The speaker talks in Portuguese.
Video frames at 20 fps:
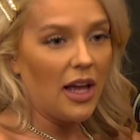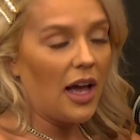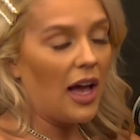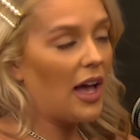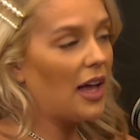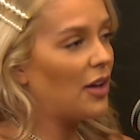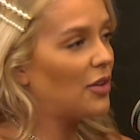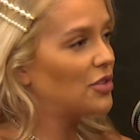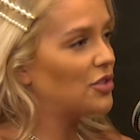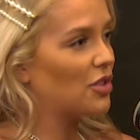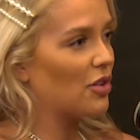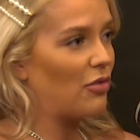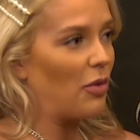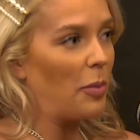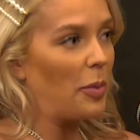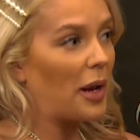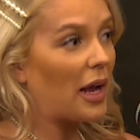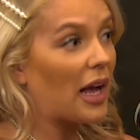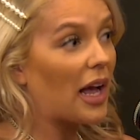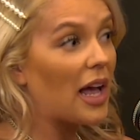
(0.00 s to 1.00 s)
Aí eu acho que eu vou
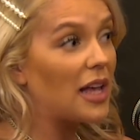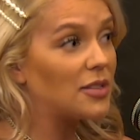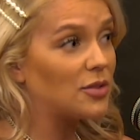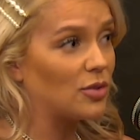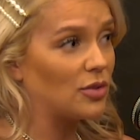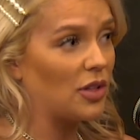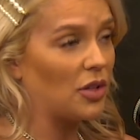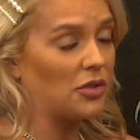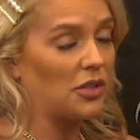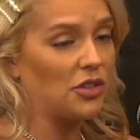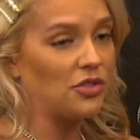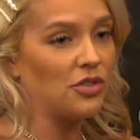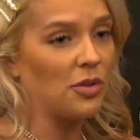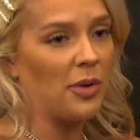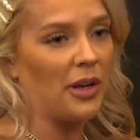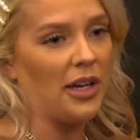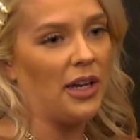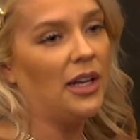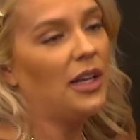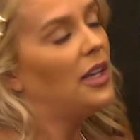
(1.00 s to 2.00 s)
para casa estudar o texto de
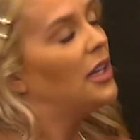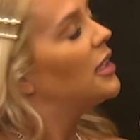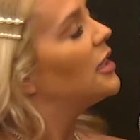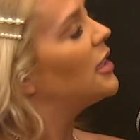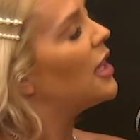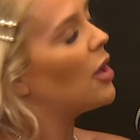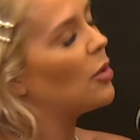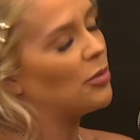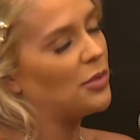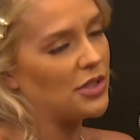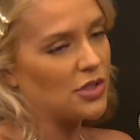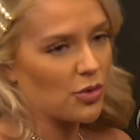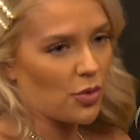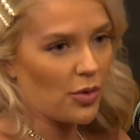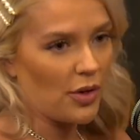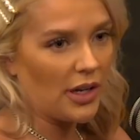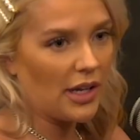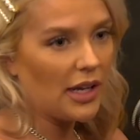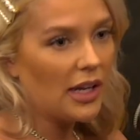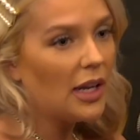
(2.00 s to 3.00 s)
amanhã. Não,
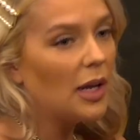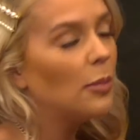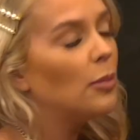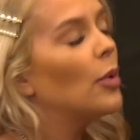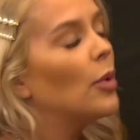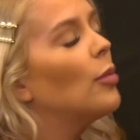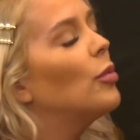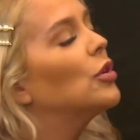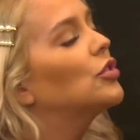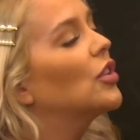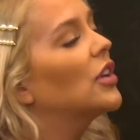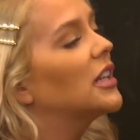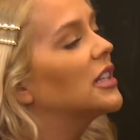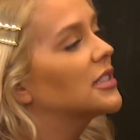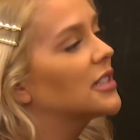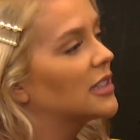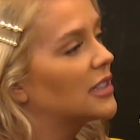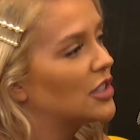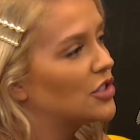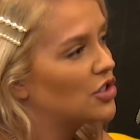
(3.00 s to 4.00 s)
Biscuit, meu
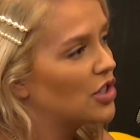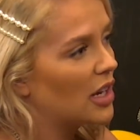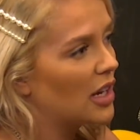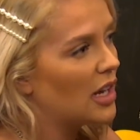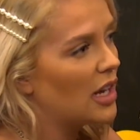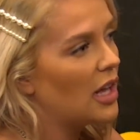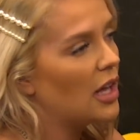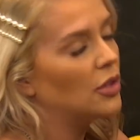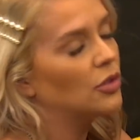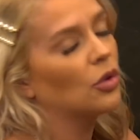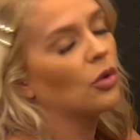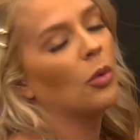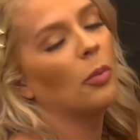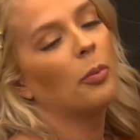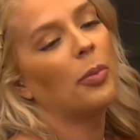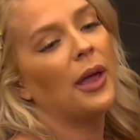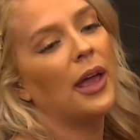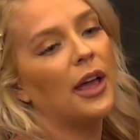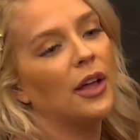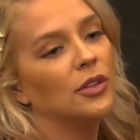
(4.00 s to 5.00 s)
motorista tá chegando com o
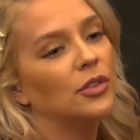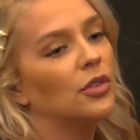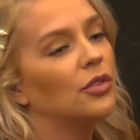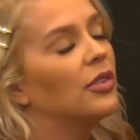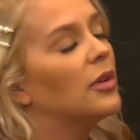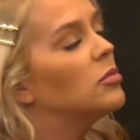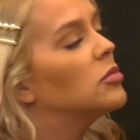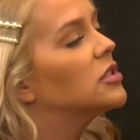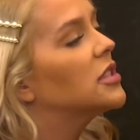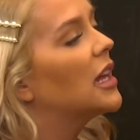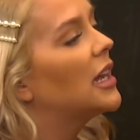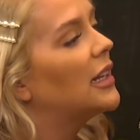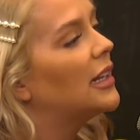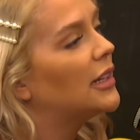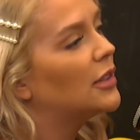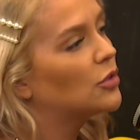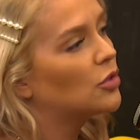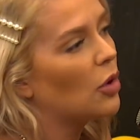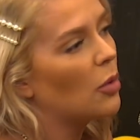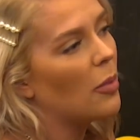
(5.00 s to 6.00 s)
Pedro, vamos
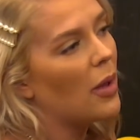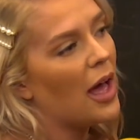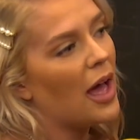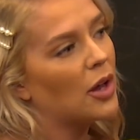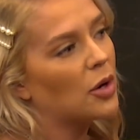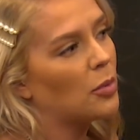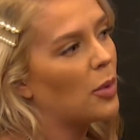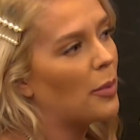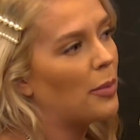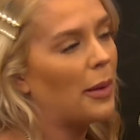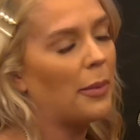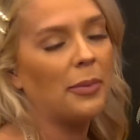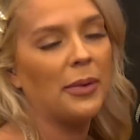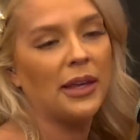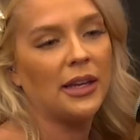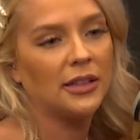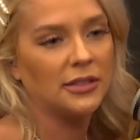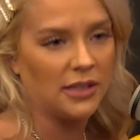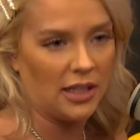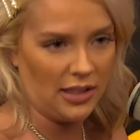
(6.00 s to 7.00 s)
ali tomar uma
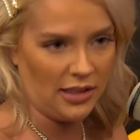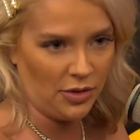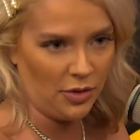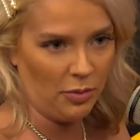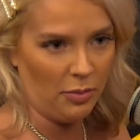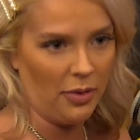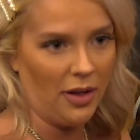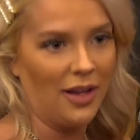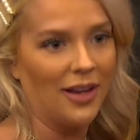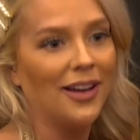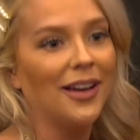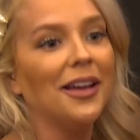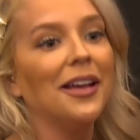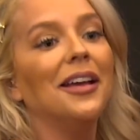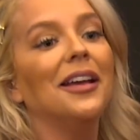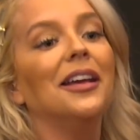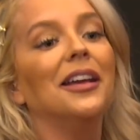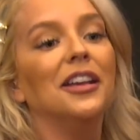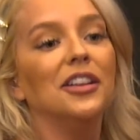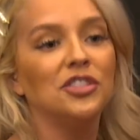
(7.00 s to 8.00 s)
bebida ali.
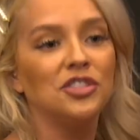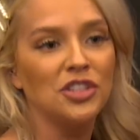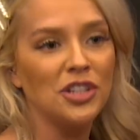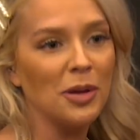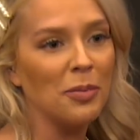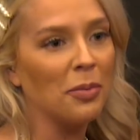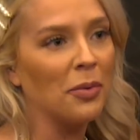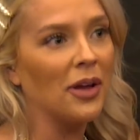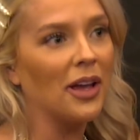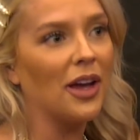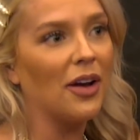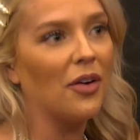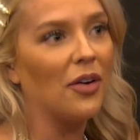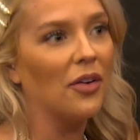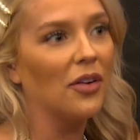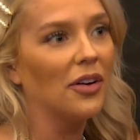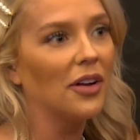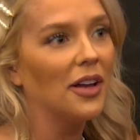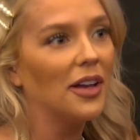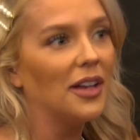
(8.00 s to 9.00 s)
No... tipo,
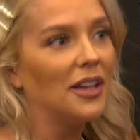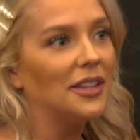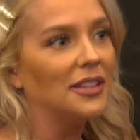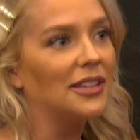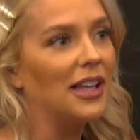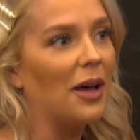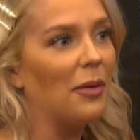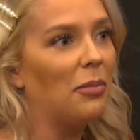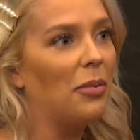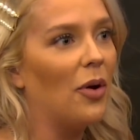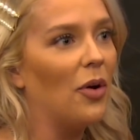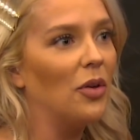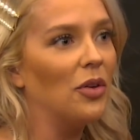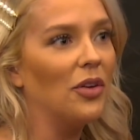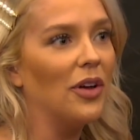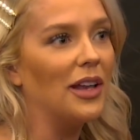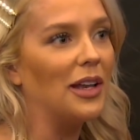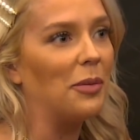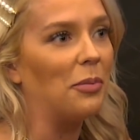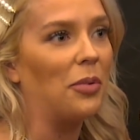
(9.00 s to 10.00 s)
eu. Tá bom,
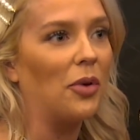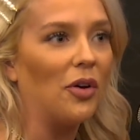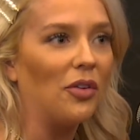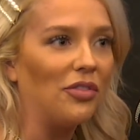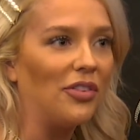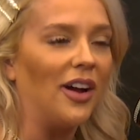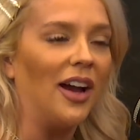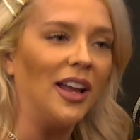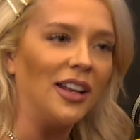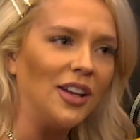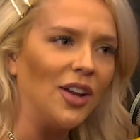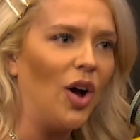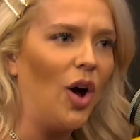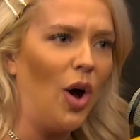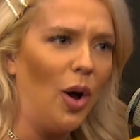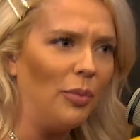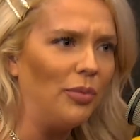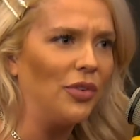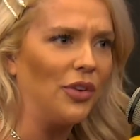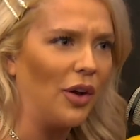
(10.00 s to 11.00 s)
Luana Piovani, é
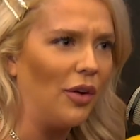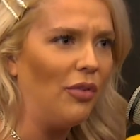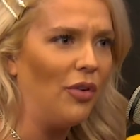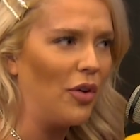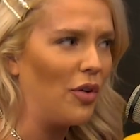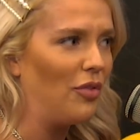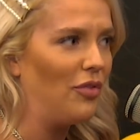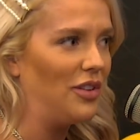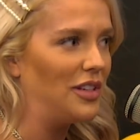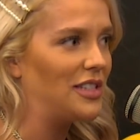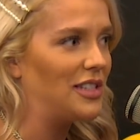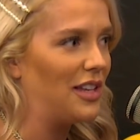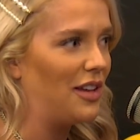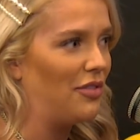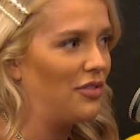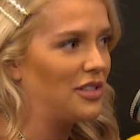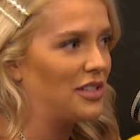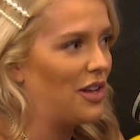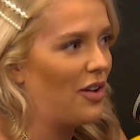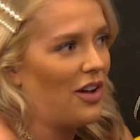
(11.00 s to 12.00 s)
óbvio que eu vou com você, é
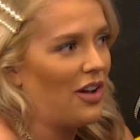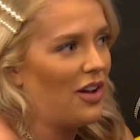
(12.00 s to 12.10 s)
você claro